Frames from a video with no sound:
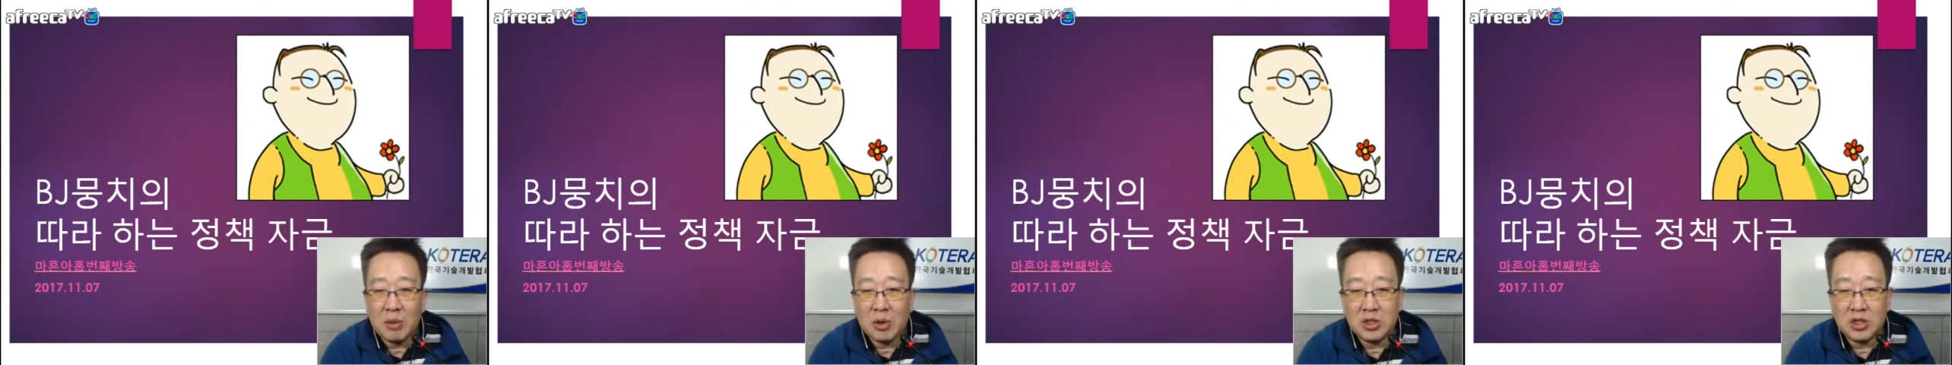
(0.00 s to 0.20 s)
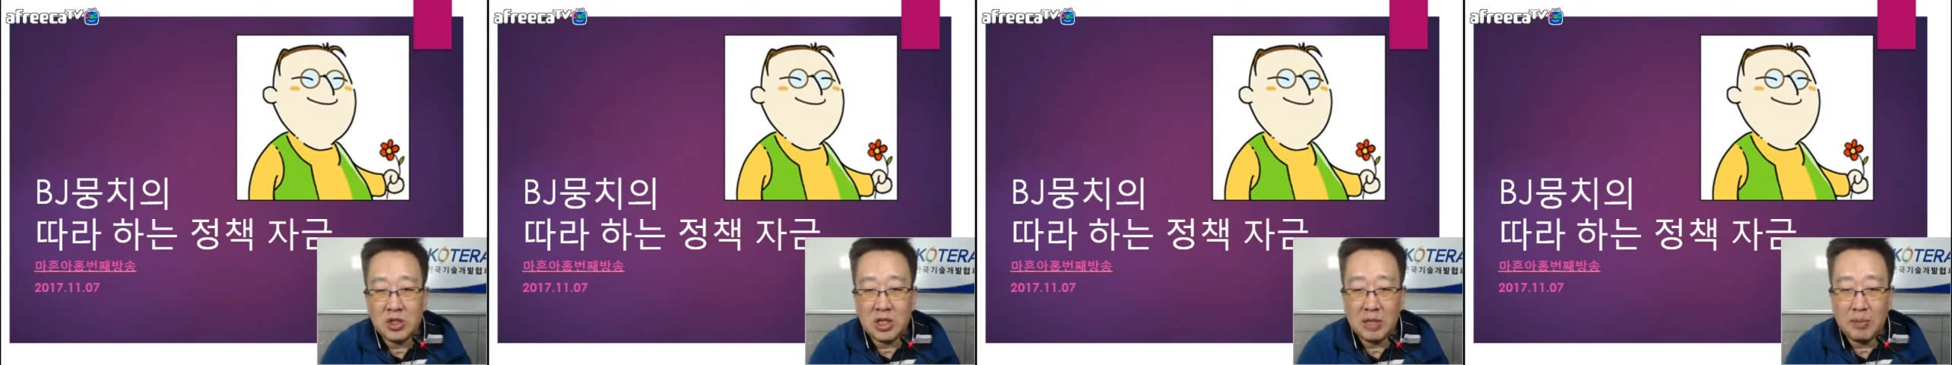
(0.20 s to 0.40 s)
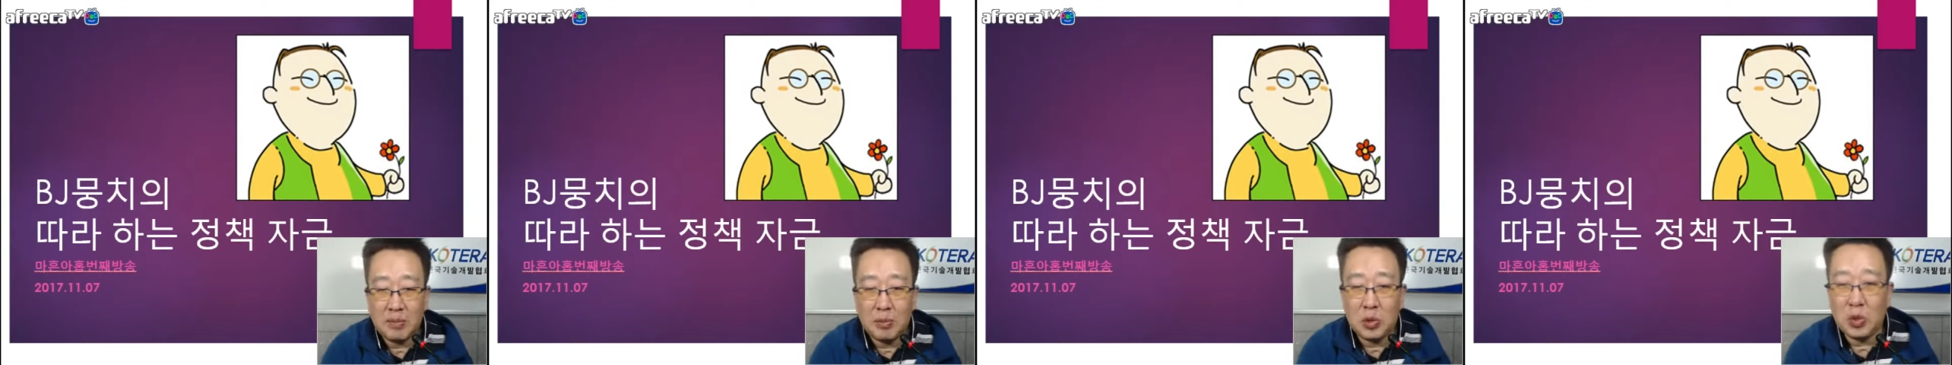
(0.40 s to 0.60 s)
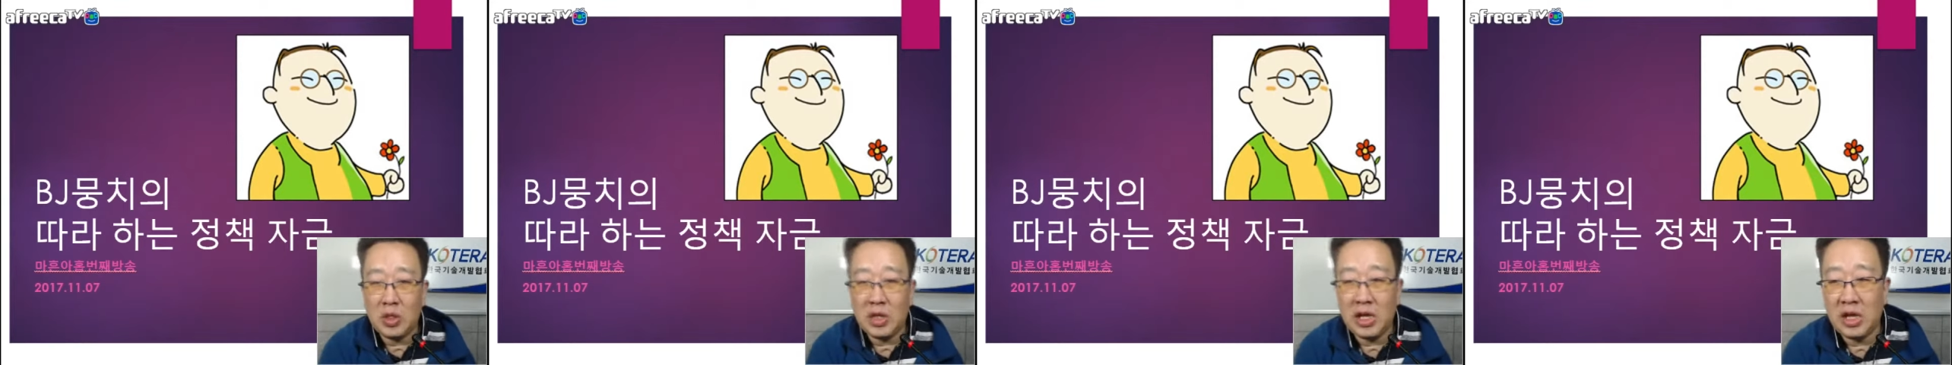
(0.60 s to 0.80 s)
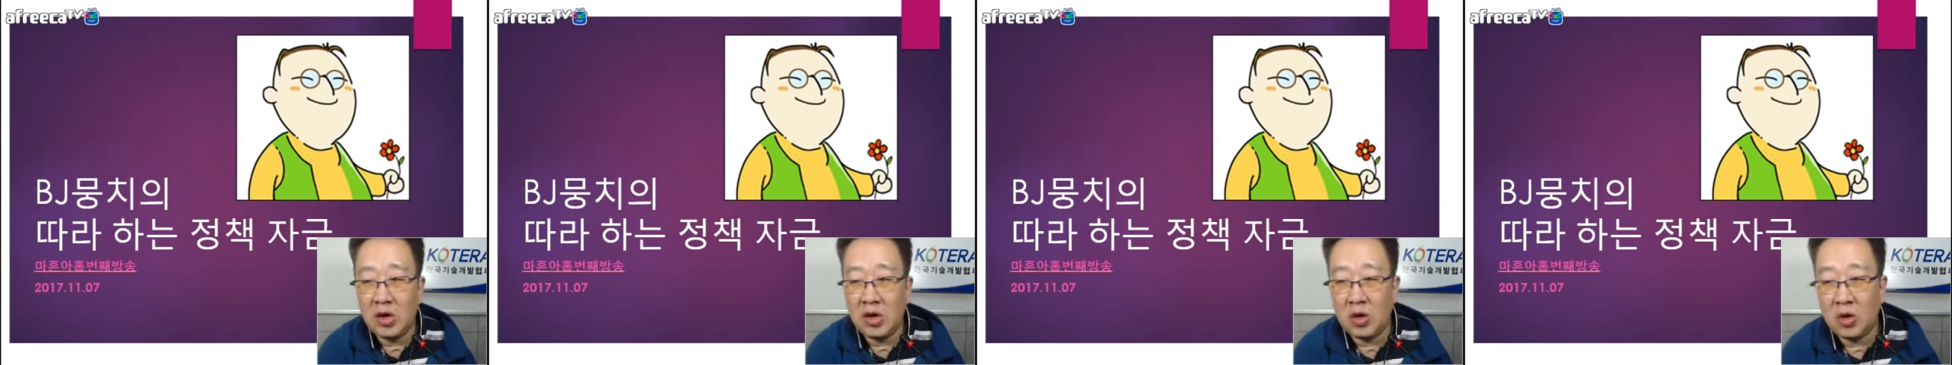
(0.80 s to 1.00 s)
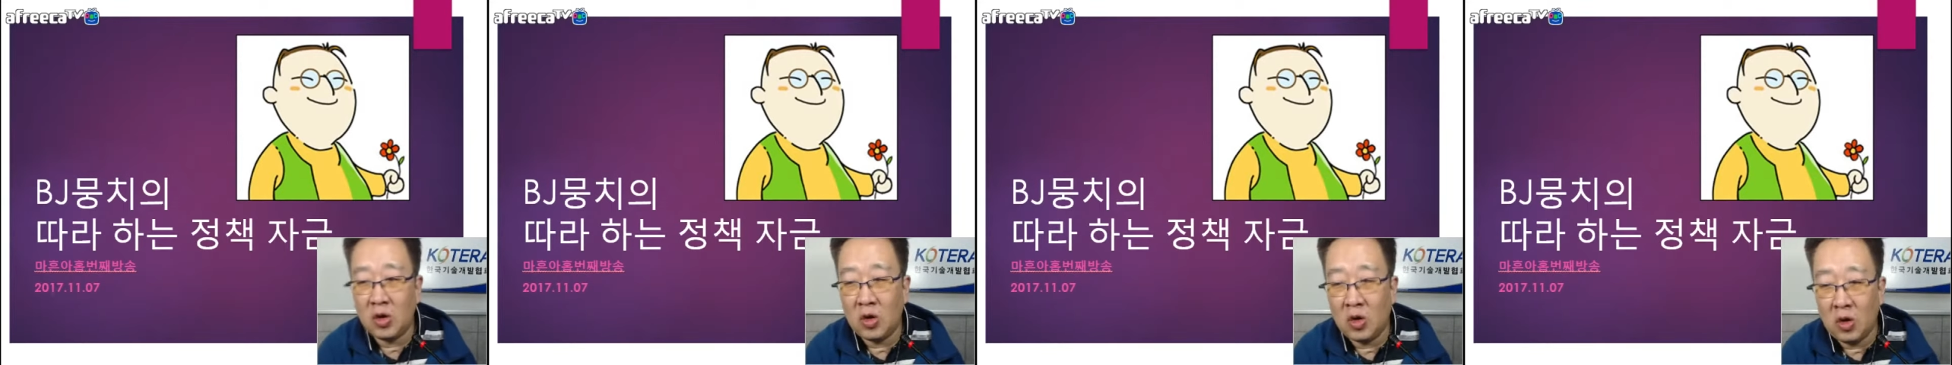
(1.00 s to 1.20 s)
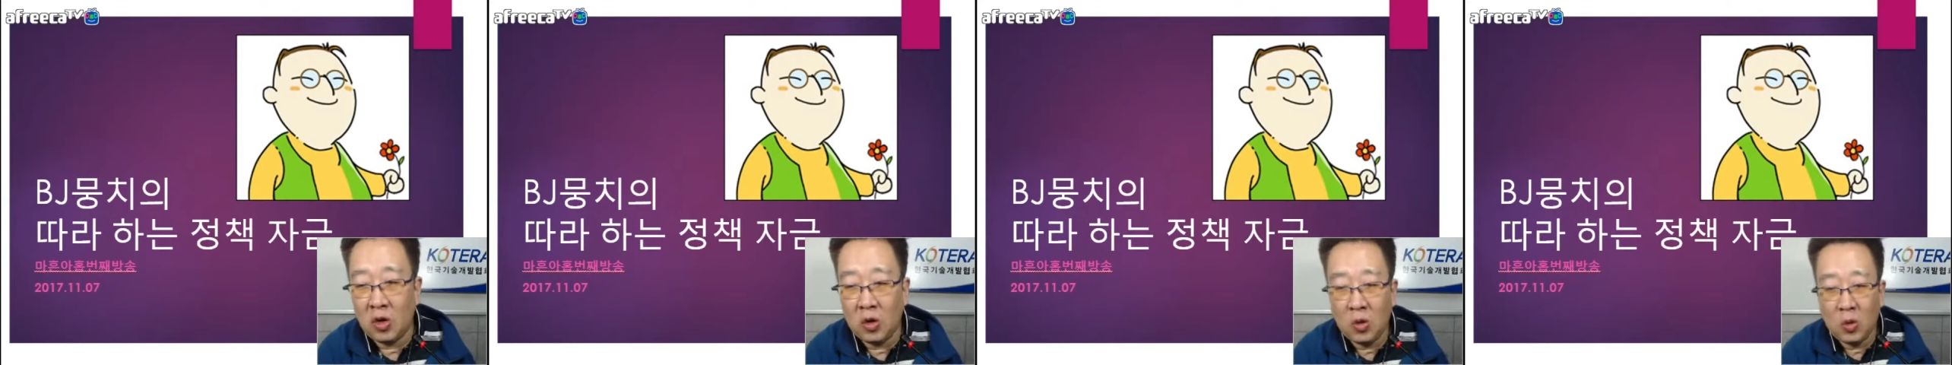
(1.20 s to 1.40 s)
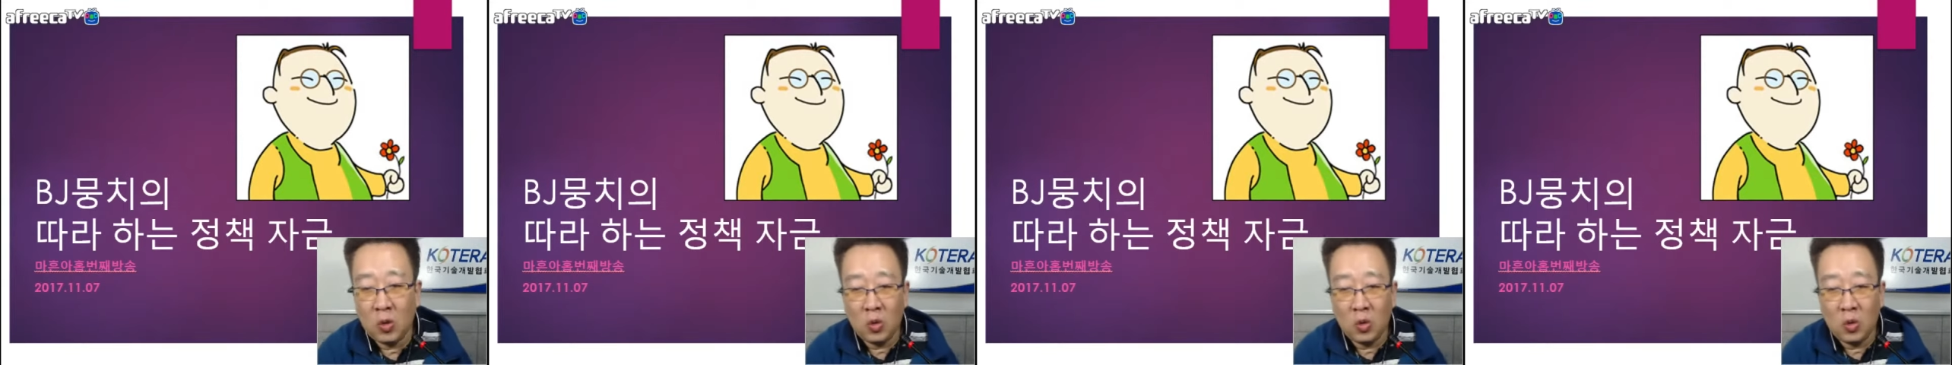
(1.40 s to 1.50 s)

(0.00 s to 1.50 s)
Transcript: 벌써 입동이에요.